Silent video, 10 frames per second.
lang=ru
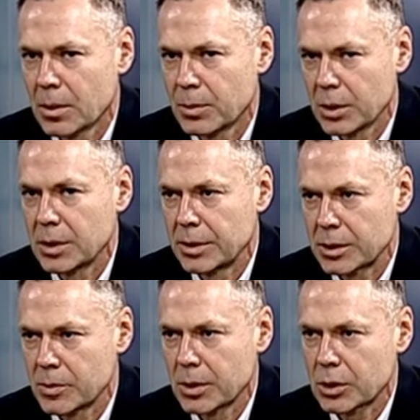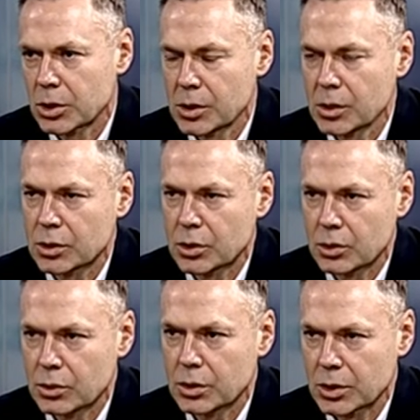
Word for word: приняли для себя решение, что это